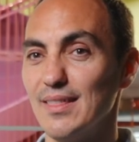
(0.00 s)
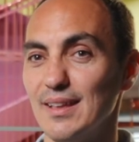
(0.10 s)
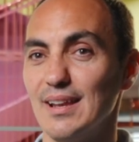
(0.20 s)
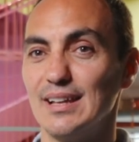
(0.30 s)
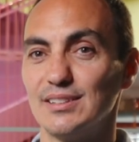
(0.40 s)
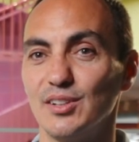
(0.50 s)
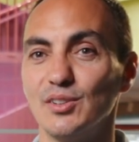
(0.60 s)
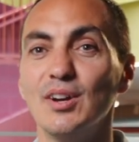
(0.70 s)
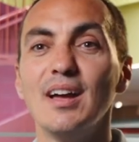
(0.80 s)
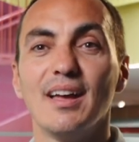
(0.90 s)
del
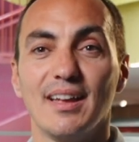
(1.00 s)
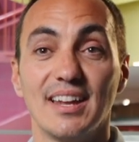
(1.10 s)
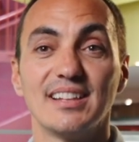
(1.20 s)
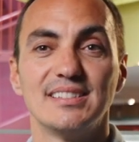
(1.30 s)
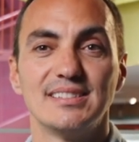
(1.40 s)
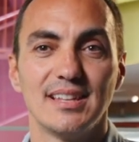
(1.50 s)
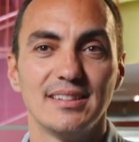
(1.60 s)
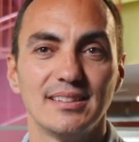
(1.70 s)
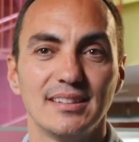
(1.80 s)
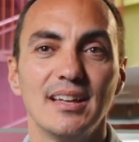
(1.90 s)
atrio era
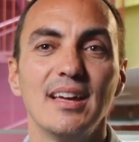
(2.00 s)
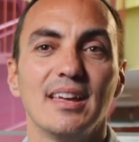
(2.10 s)
existente,